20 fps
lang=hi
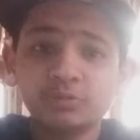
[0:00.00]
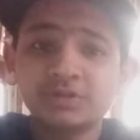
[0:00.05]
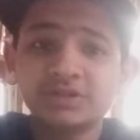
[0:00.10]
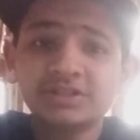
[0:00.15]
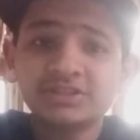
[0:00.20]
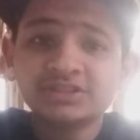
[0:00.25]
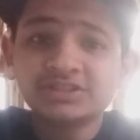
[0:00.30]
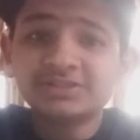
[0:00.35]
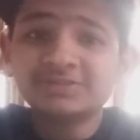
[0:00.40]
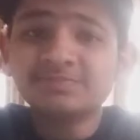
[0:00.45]

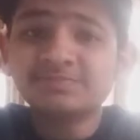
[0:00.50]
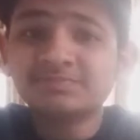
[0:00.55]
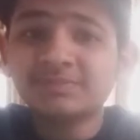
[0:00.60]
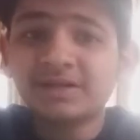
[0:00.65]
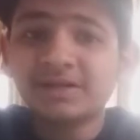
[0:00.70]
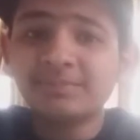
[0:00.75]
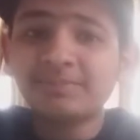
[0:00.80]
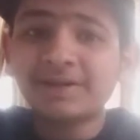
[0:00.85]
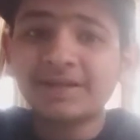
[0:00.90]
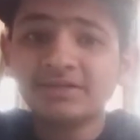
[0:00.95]
जैसे तो
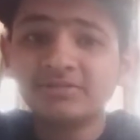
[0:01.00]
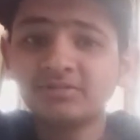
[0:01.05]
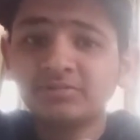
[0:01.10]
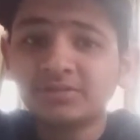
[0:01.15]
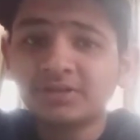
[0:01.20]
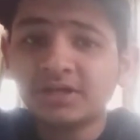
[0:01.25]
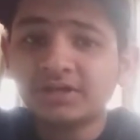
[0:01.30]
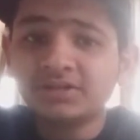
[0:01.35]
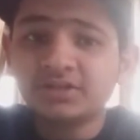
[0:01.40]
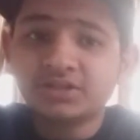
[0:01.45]
मैंने पहले ही
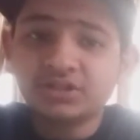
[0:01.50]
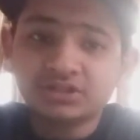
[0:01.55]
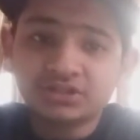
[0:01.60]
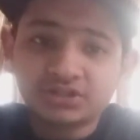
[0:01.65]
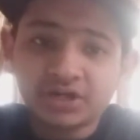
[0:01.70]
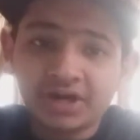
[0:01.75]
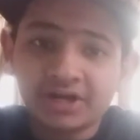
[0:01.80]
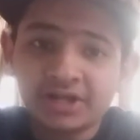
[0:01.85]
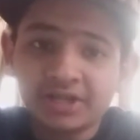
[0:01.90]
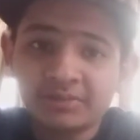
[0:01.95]
बता दिया था
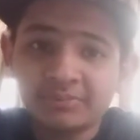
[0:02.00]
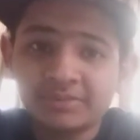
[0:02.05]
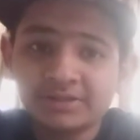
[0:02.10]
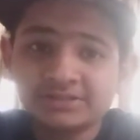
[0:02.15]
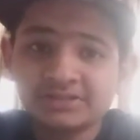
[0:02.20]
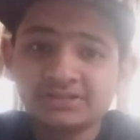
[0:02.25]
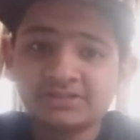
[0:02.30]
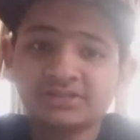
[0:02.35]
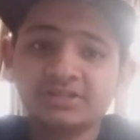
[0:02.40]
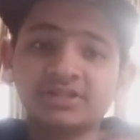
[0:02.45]
स्टार्टिंग
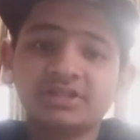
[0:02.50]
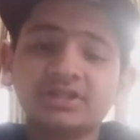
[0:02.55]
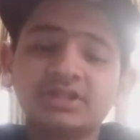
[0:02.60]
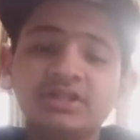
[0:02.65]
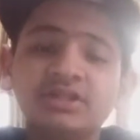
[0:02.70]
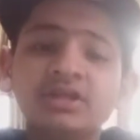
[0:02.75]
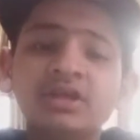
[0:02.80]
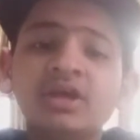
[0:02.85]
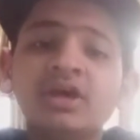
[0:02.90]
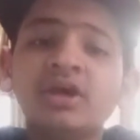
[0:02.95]
में जिसने
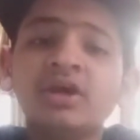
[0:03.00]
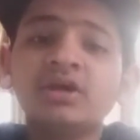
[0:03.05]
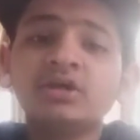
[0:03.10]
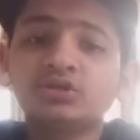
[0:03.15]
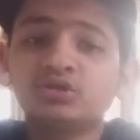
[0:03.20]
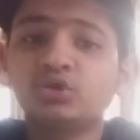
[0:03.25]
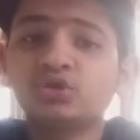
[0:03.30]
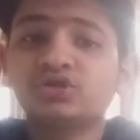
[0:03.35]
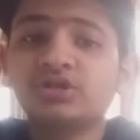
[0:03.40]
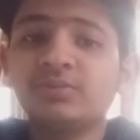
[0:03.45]
कि
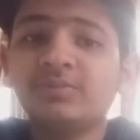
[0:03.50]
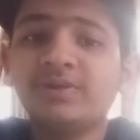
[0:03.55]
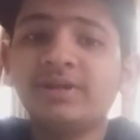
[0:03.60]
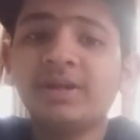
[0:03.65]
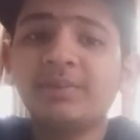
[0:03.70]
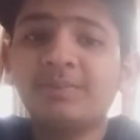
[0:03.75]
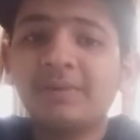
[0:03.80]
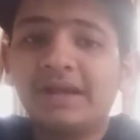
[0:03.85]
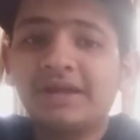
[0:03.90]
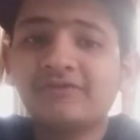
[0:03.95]
सोशल
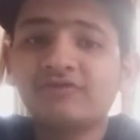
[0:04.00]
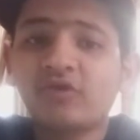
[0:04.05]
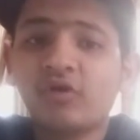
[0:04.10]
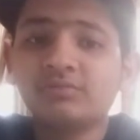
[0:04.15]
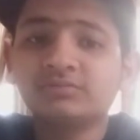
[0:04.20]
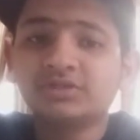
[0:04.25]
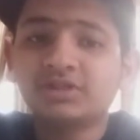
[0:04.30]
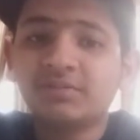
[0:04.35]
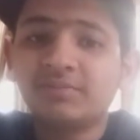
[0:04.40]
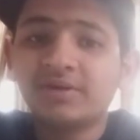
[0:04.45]
मीडिया
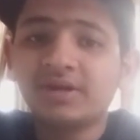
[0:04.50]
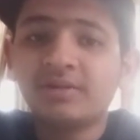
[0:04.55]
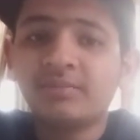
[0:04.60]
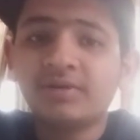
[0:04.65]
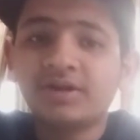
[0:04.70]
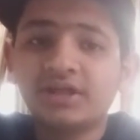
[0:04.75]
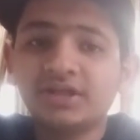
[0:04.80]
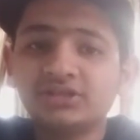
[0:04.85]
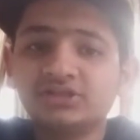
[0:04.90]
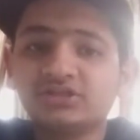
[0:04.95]
प्लेटफॉर्म्स हैं बड़े
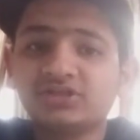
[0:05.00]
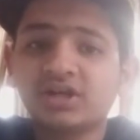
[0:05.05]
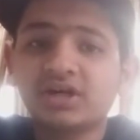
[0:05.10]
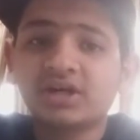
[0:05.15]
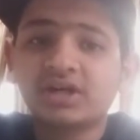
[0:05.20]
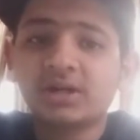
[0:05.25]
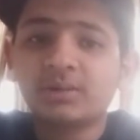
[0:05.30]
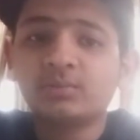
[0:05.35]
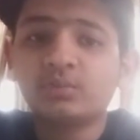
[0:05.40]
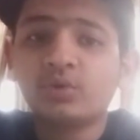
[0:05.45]
बड़े
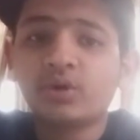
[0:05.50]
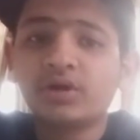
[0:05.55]
इंस्टाग्राम